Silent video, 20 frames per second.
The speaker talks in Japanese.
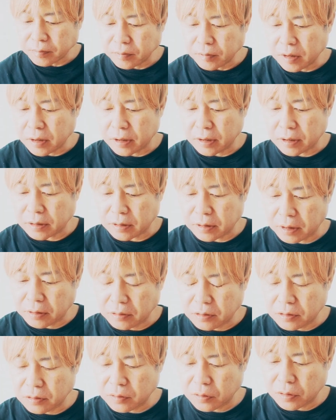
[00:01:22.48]
じゃあですね
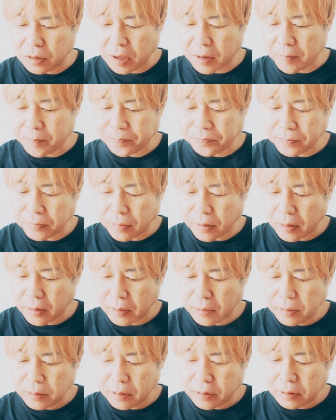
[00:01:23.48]
具をね
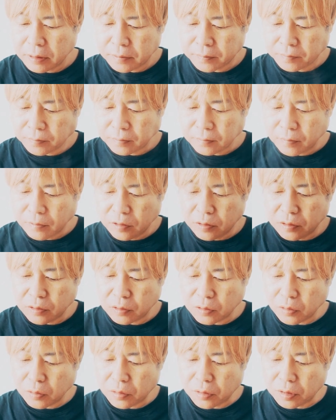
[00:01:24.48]
具の
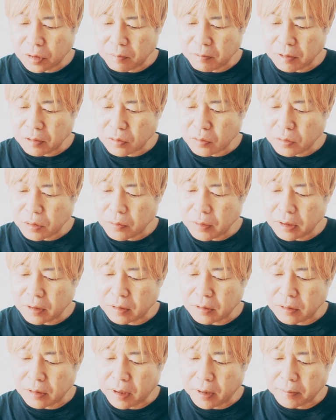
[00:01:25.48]
ところいってみますこれはで
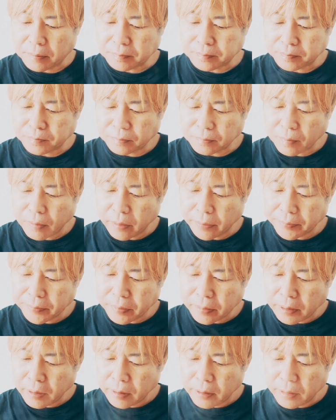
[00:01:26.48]
すね
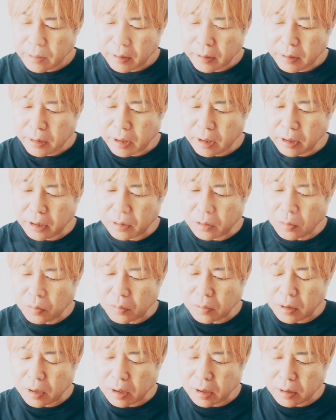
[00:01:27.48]
ネギと
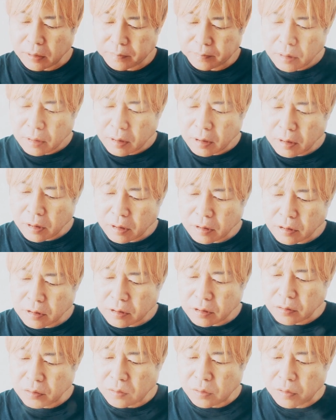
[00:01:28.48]
か
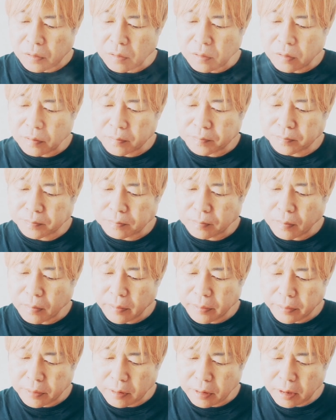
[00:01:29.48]
チャーシューを
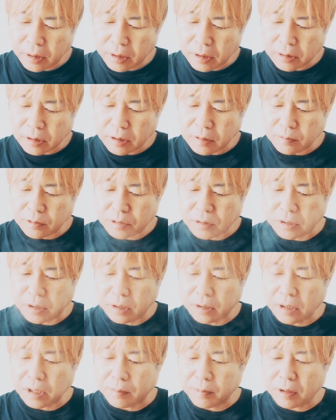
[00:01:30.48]
ニラキムチで
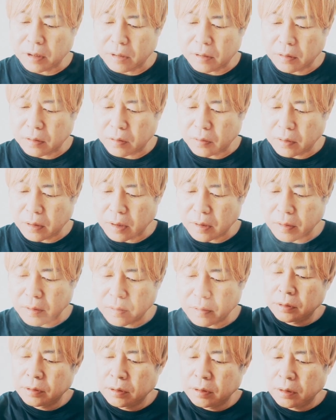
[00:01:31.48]
炒めたんですよね
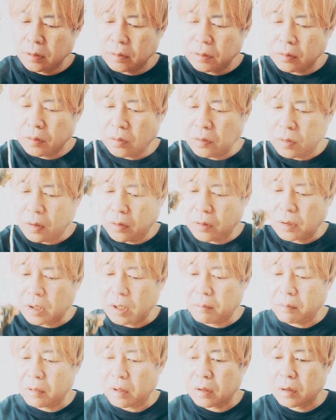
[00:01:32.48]
でいっ
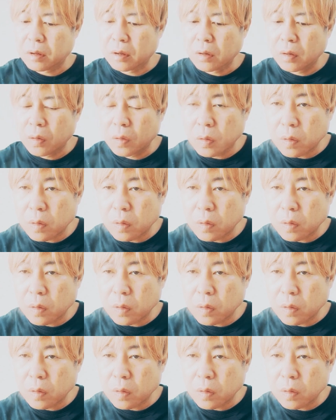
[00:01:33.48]
てみます